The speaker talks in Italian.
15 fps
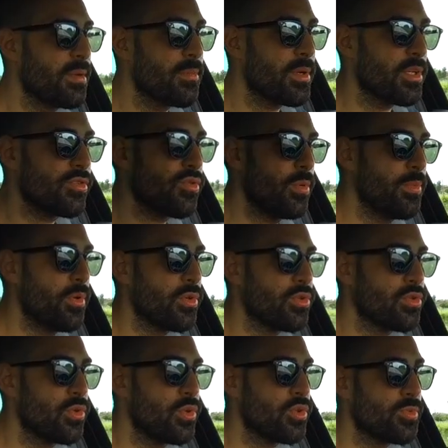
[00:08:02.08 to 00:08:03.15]
è sempre al suo
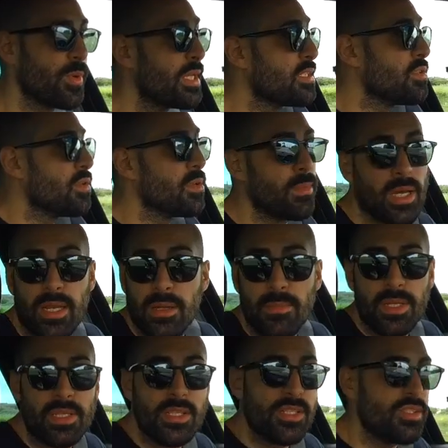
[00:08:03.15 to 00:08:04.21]
posto, lo spazio rimane
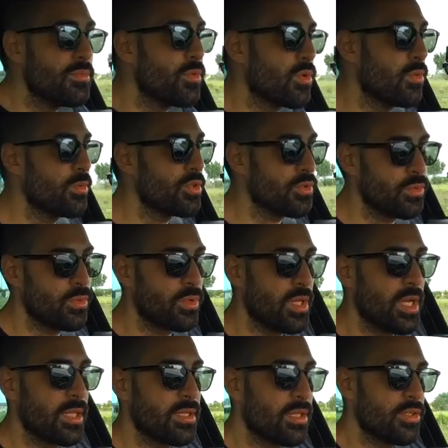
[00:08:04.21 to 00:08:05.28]
il medesimo come su
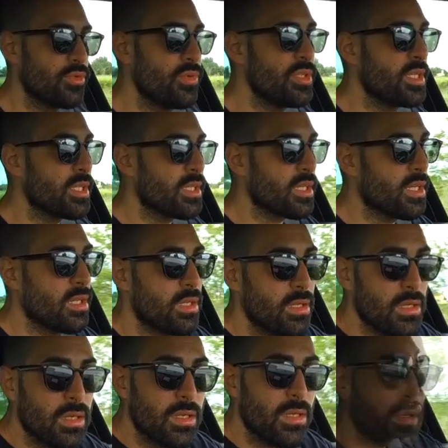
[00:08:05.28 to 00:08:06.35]
tutte le altre Giulietta.
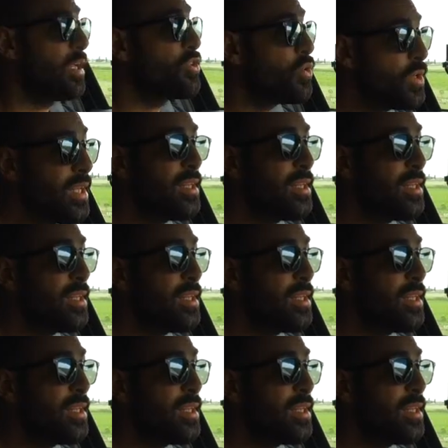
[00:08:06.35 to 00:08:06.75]
La